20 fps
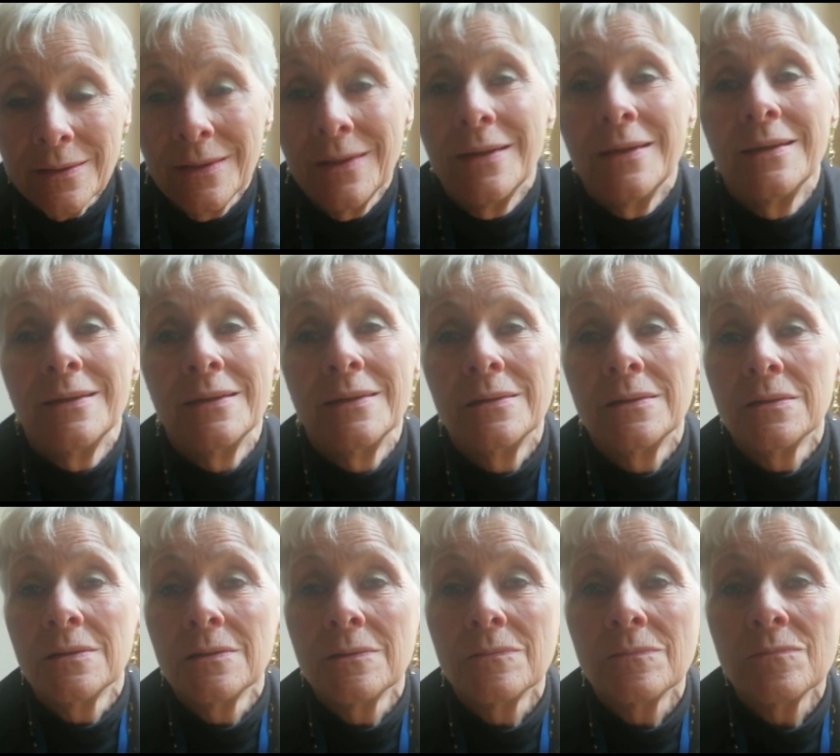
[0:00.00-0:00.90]
l'utente
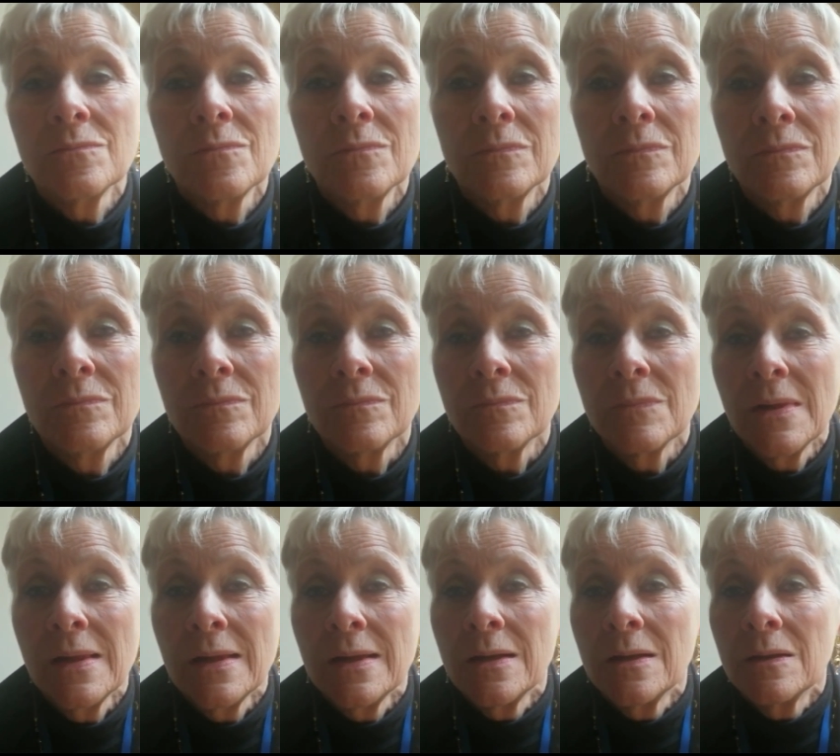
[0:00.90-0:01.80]
che scrive
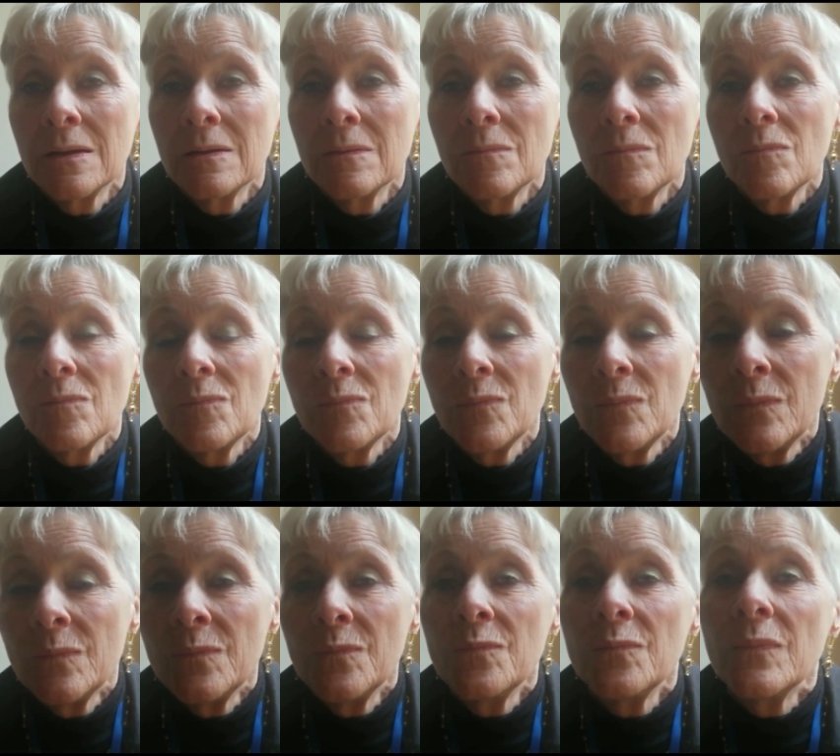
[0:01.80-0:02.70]
un'email a
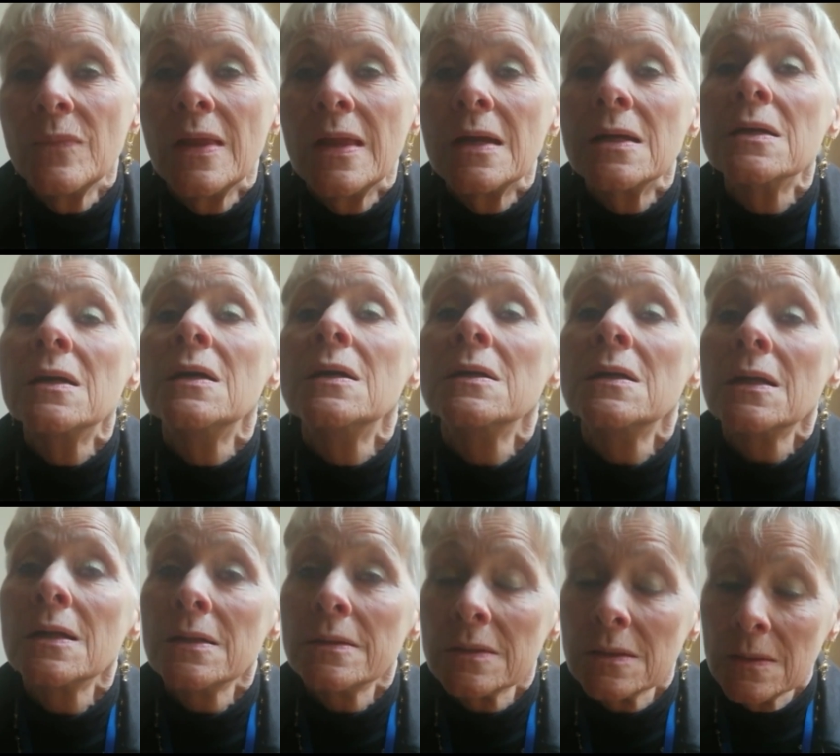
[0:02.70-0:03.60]
telefono
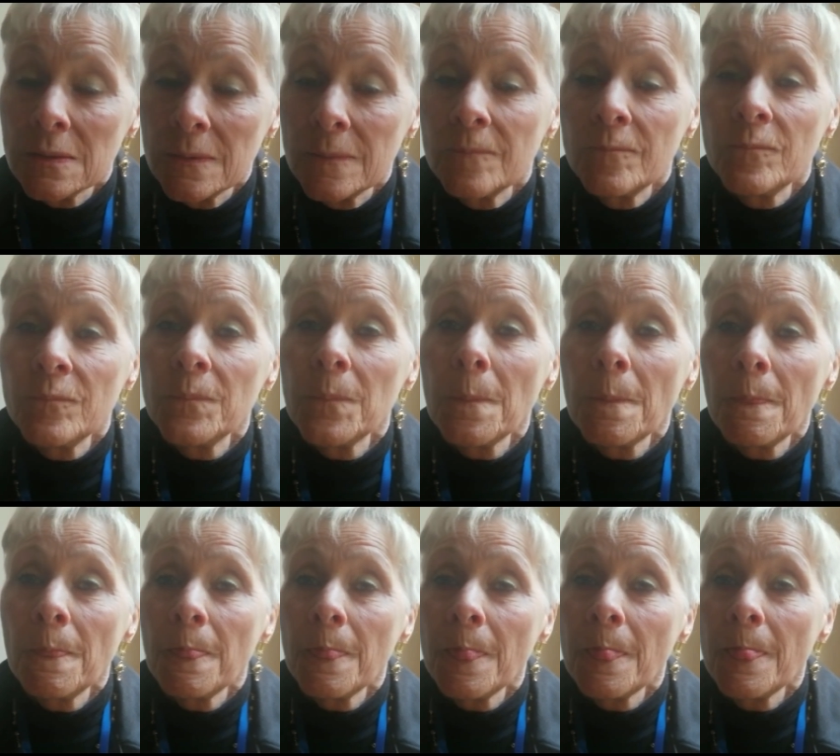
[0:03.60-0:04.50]
amico? Invece,
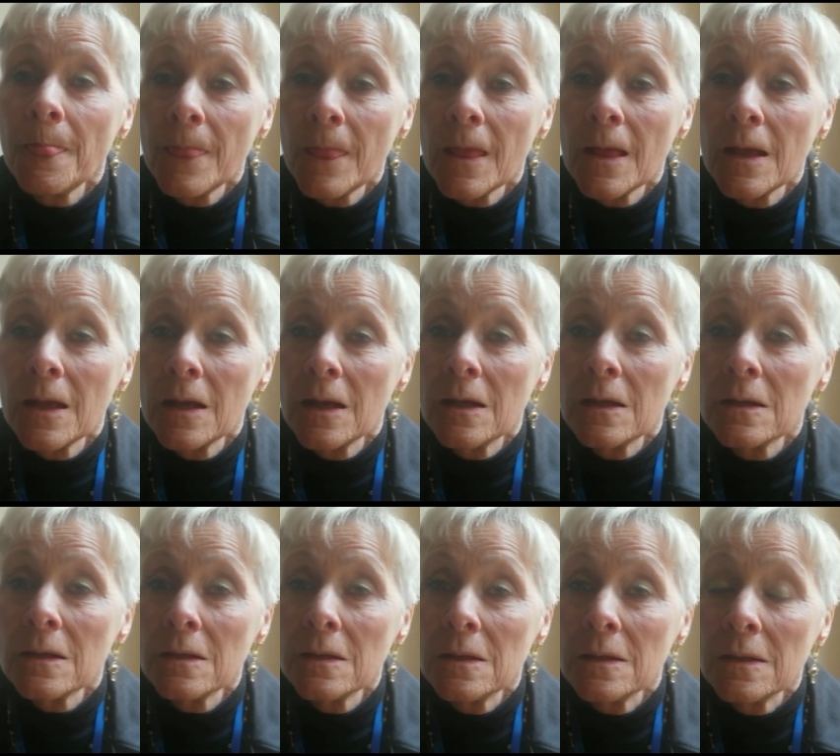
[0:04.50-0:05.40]
ecco, lo manda
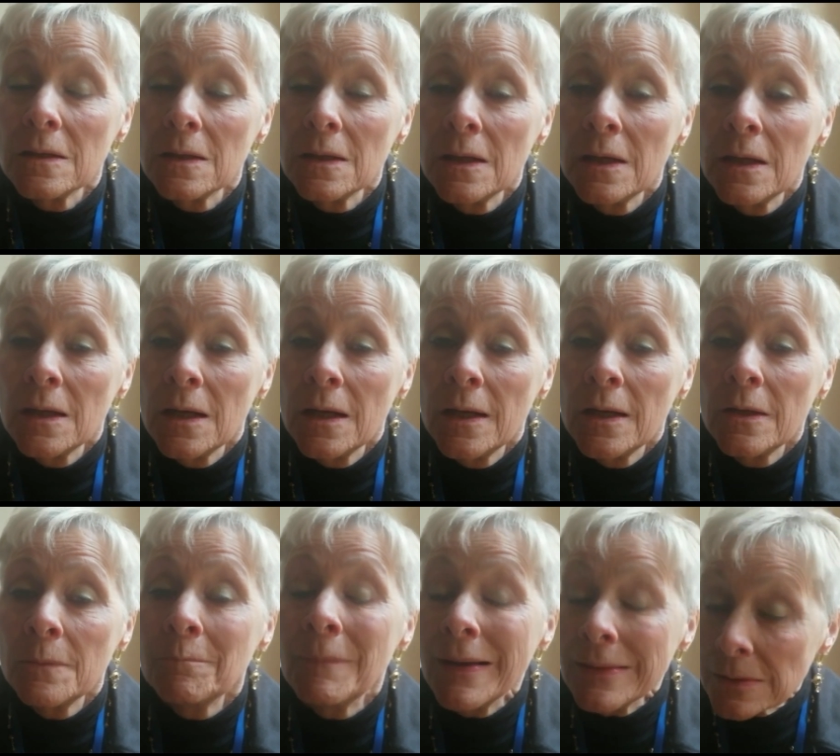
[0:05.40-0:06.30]
all'email.
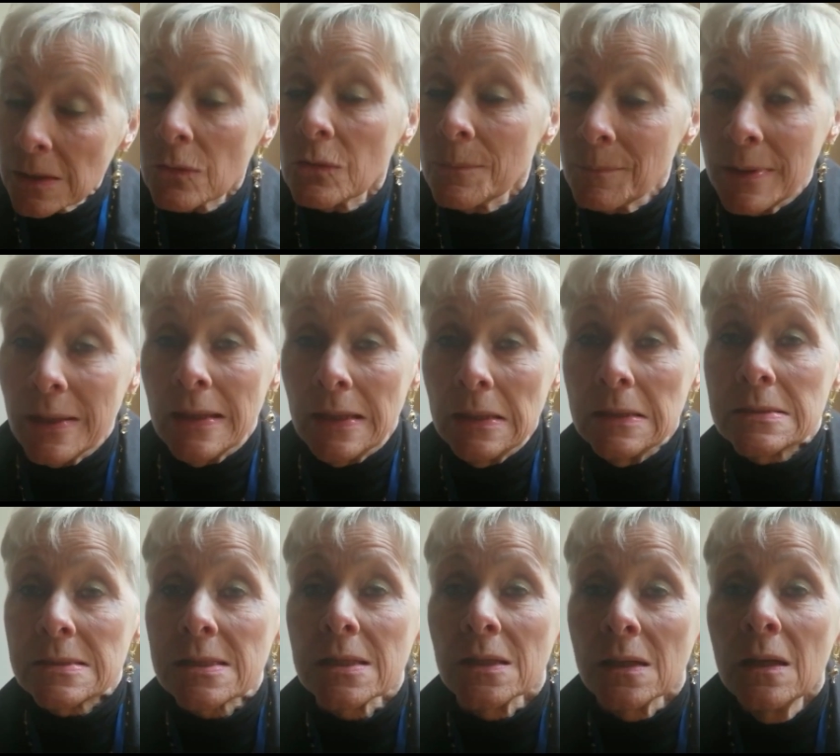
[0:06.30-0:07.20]
Manda un'email,
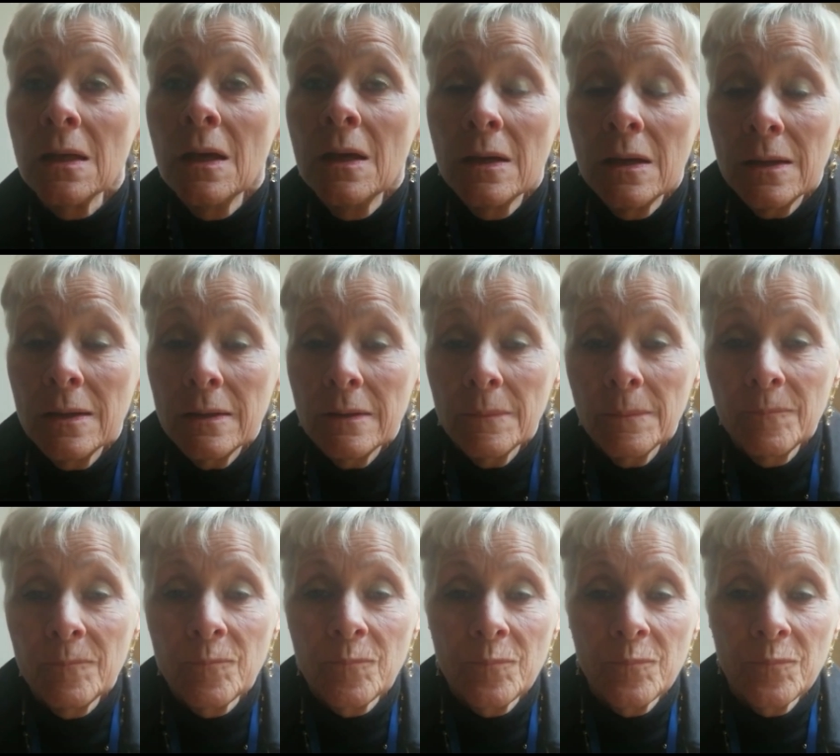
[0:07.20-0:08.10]
sì. E chi è
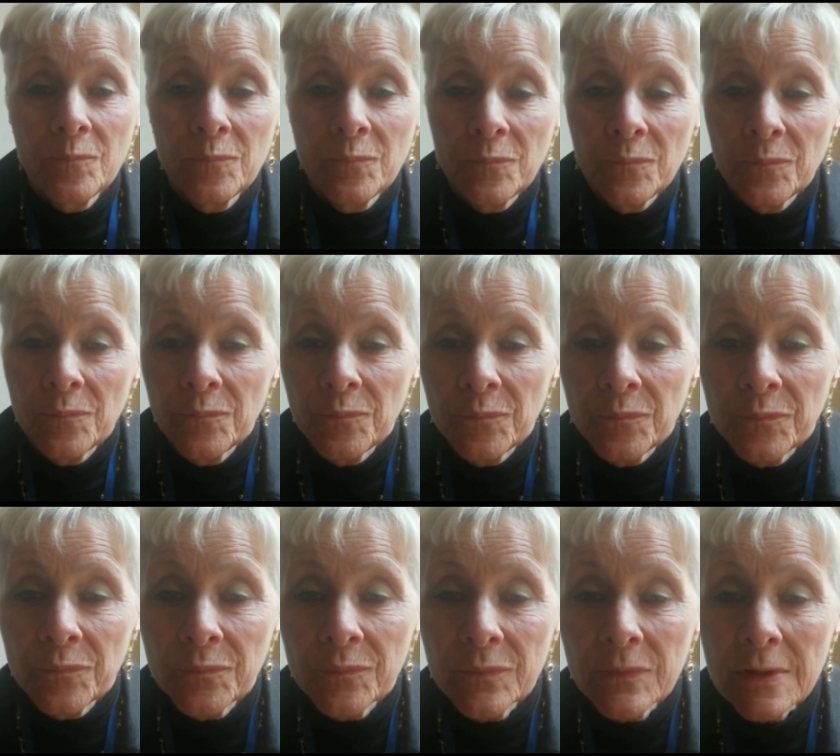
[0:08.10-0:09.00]
l'utente? Lo
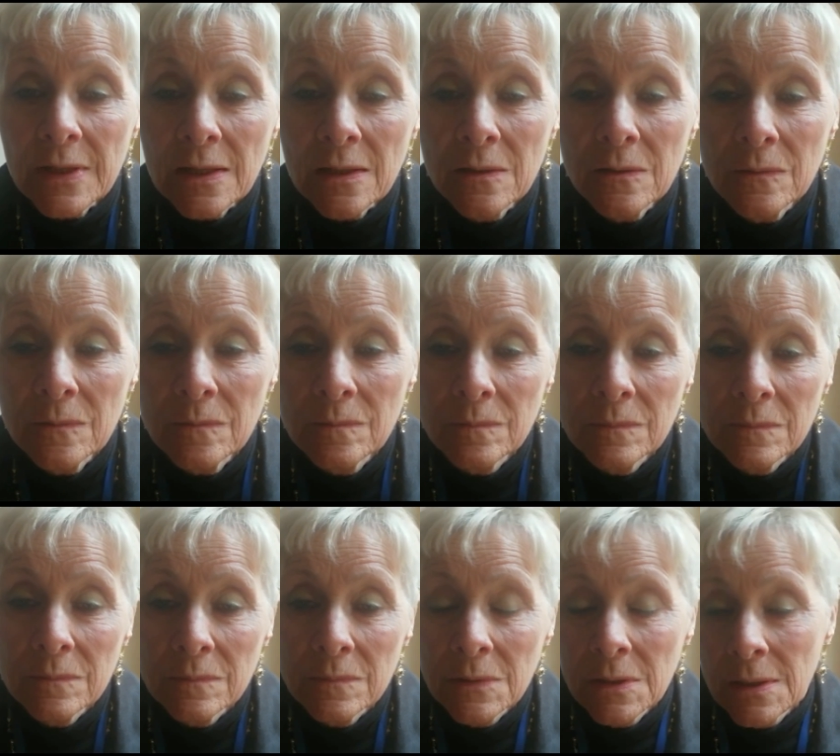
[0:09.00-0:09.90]
possiamo?
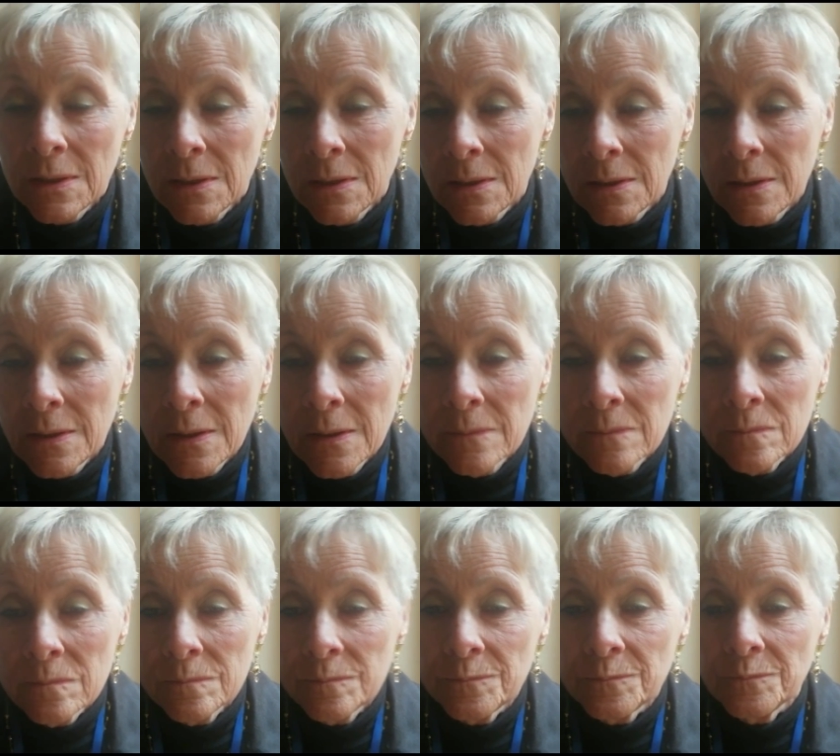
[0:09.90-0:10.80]
Eh, ha un, il
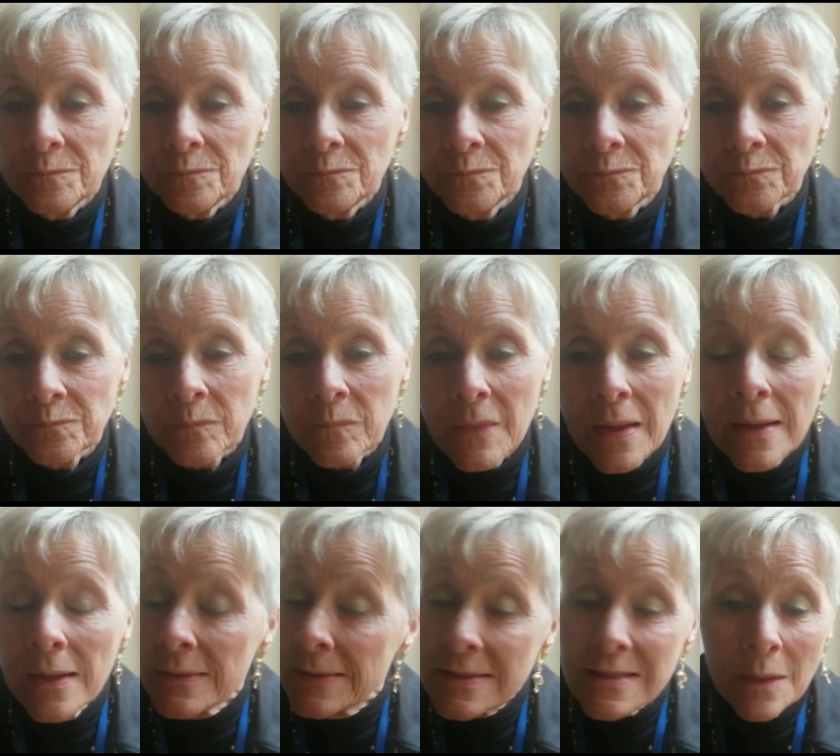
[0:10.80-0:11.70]
target?
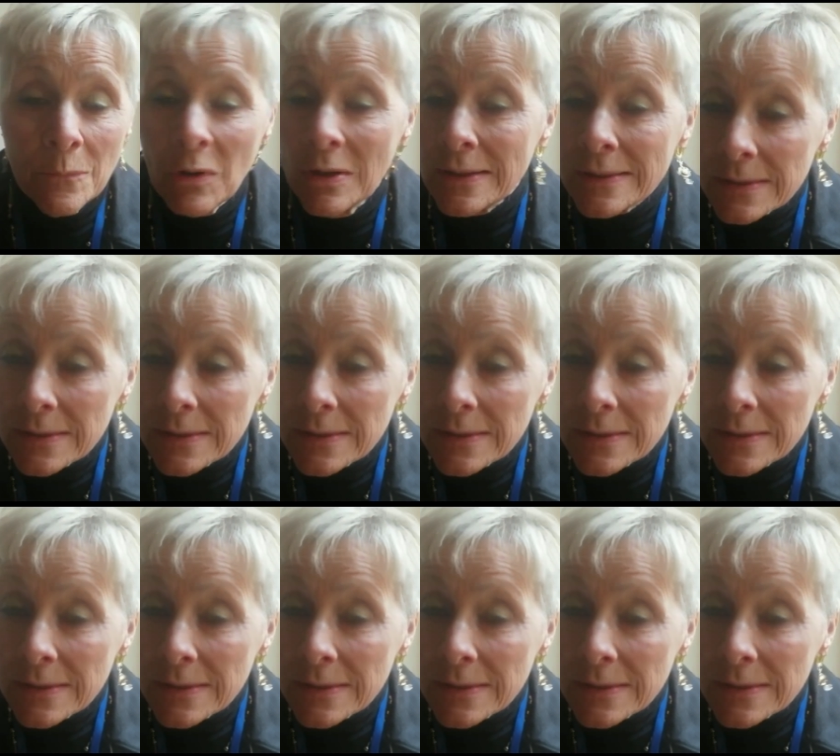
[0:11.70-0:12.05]
Diciamo